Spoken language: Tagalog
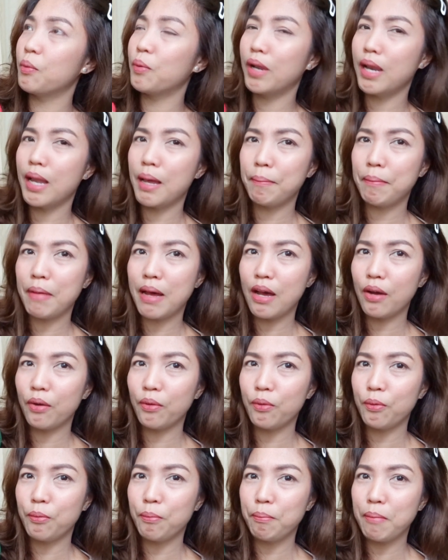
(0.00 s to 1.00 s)
wala pa
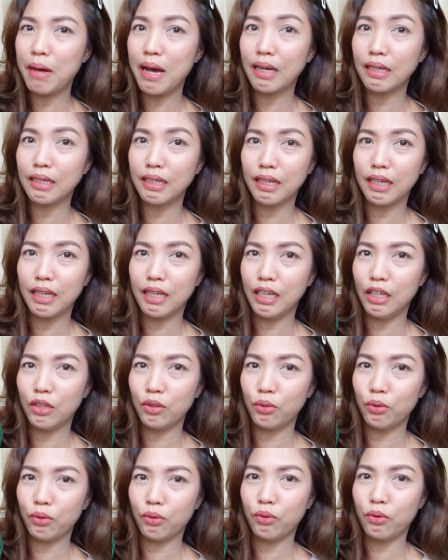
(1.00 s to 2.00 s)
akong bag na
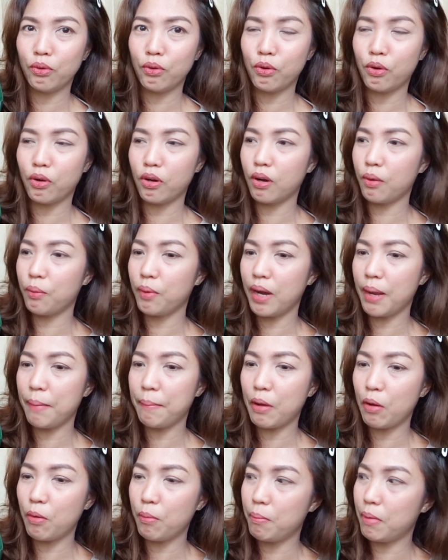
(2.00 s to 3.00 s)
ganito or wala
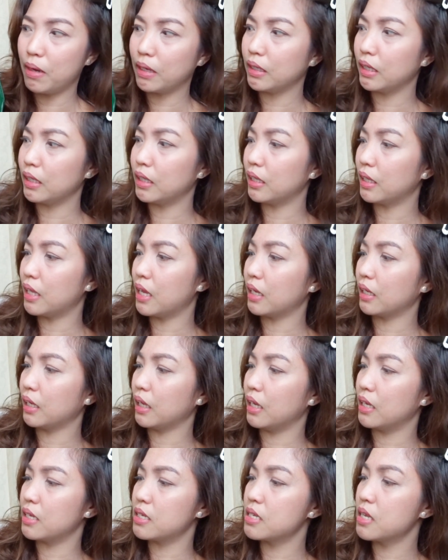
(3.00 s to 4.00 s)
pa akong bag na tatak
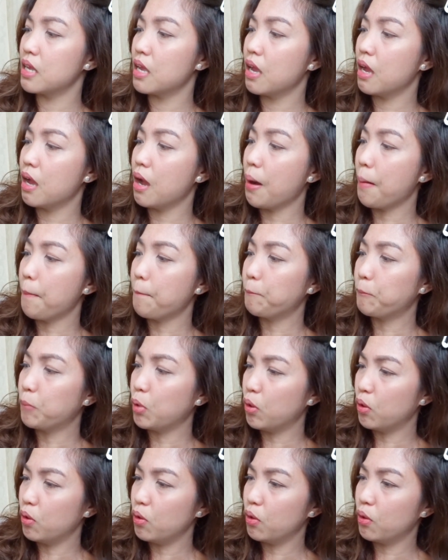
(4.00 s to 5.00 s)
is
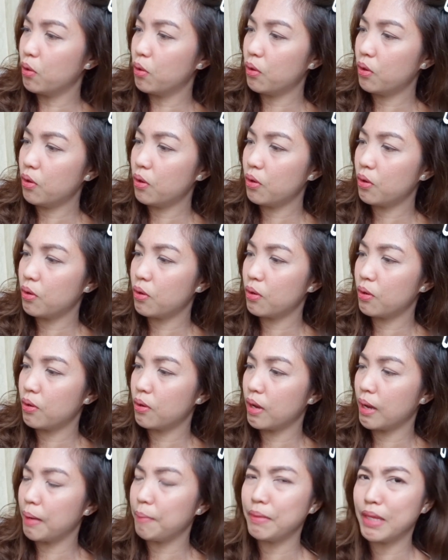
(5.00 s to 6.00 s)
polo
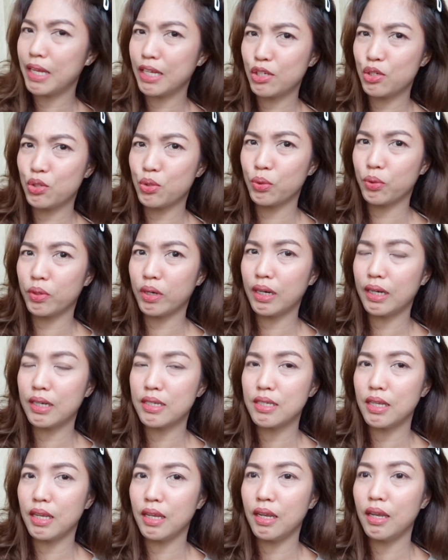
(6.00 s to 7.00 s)
I'm not sure
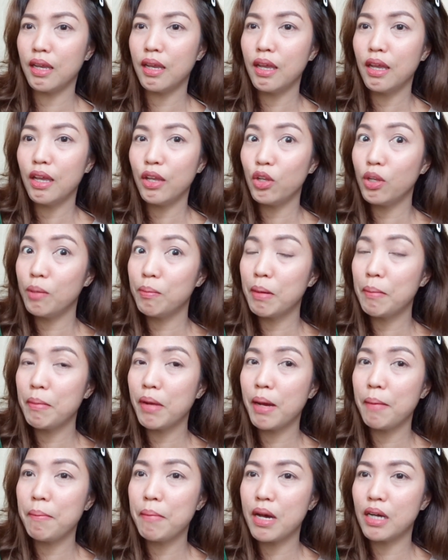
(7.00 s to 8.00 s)
kasi yung iba
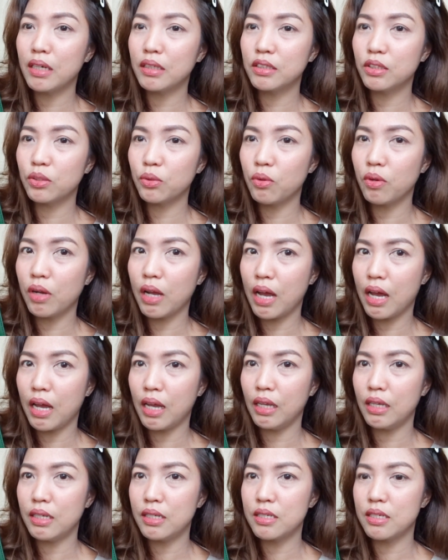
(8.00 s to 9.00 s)
mga bags ko
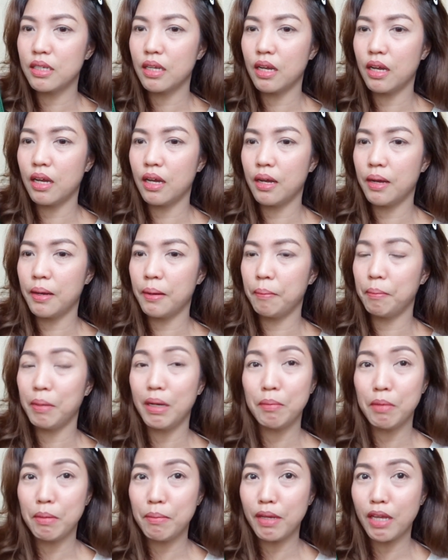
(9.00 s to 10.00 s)
guys, uh,
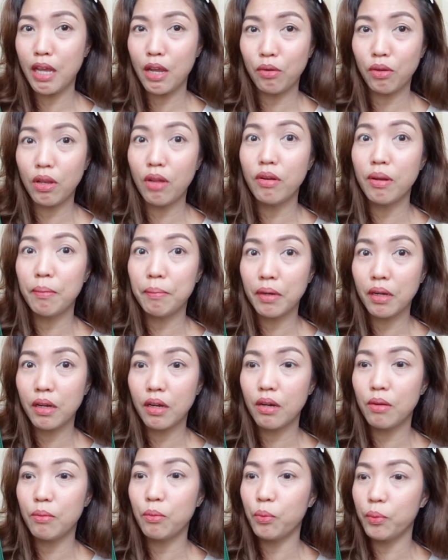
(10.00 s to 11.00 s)
pinamimigay ko lang na
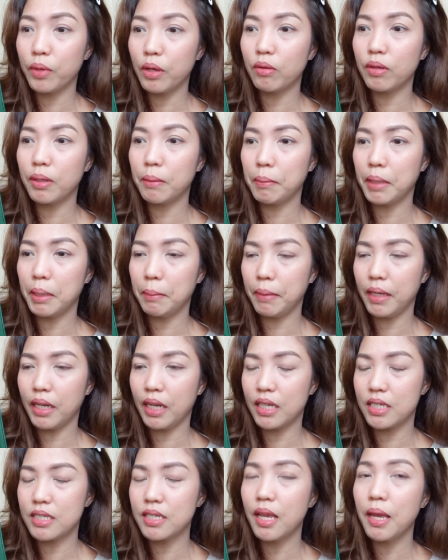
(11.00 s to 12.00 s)
pagka umuwi ako ng
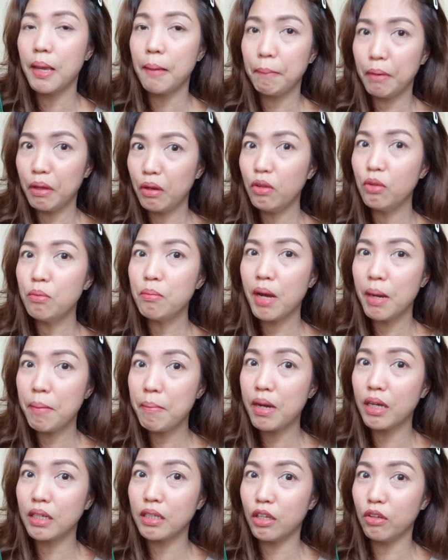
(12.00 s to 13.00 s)
Pilipinas. Pero yung mga
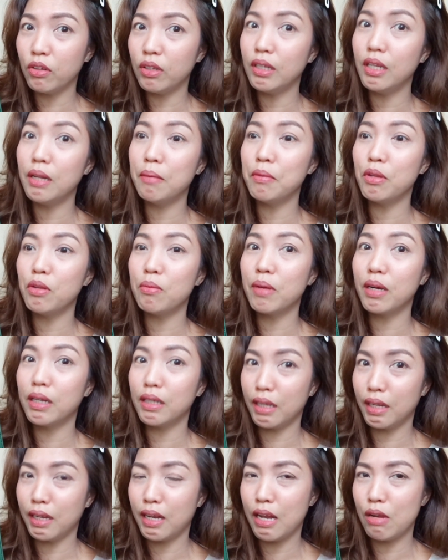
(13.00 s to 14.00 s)
bag na yun, hindi naman yung mga
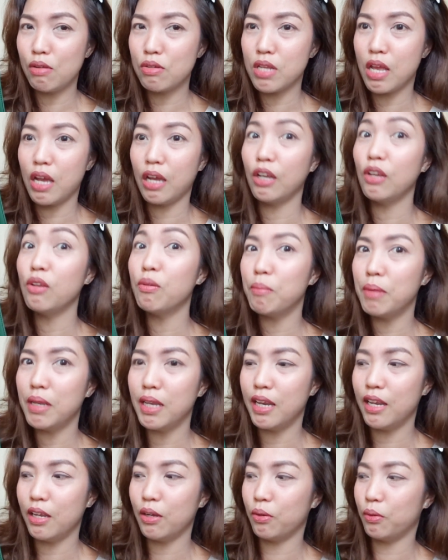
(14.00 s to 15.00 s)
niregalo sa akin, yung
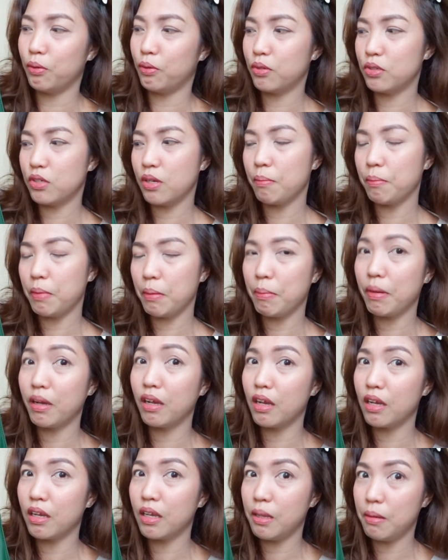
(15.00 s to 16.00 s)
binili ko. Siyempre
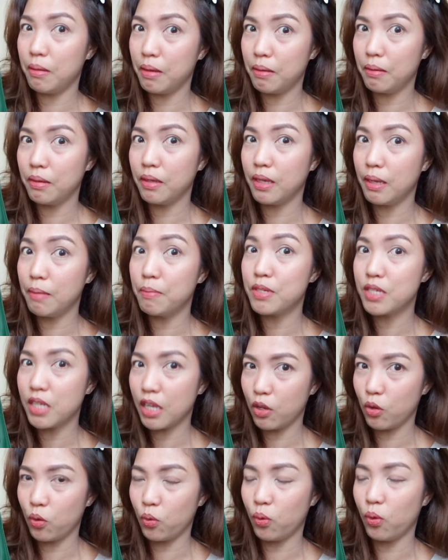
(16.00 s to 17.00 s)
pagka give
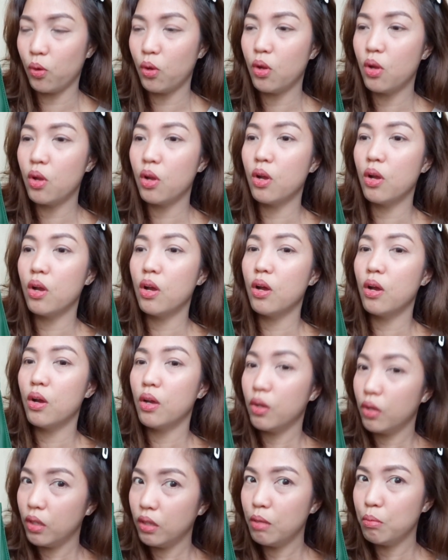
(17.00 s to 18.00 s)
sa'yo,
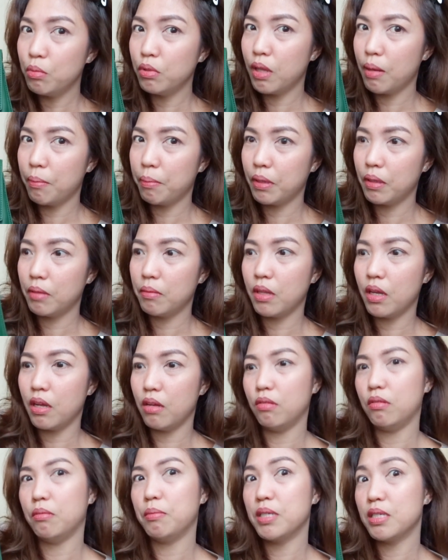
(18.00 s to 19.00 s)
hindi mo dapat
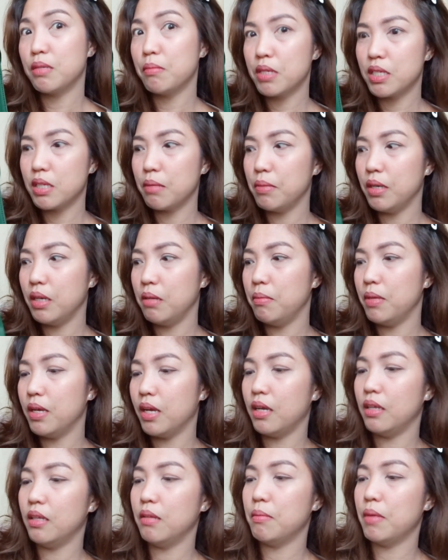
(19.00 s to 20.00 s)
ano, basta-basta
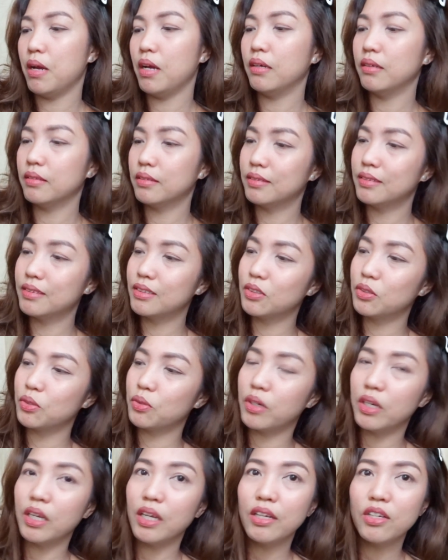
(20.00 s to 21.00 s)
binibigay, di ba?
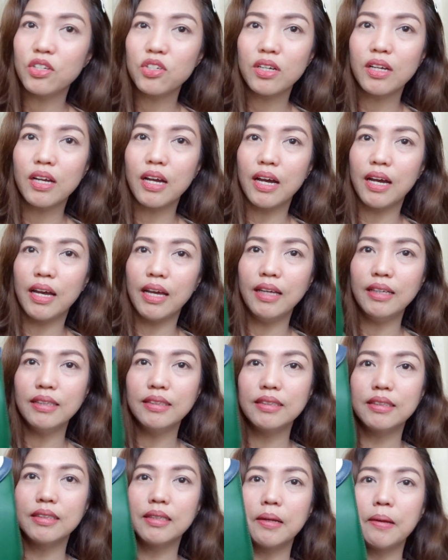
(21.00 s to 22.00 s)
So, ayan siya
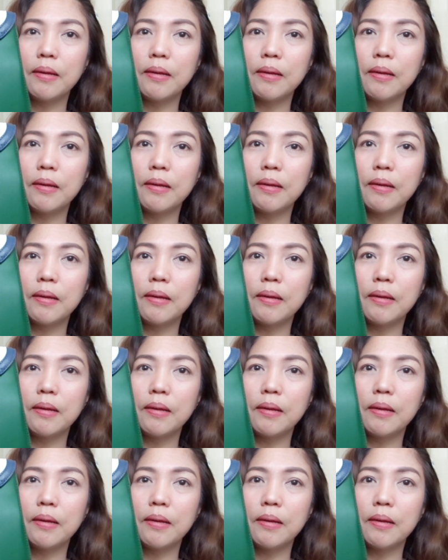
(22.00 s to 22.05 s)
guys.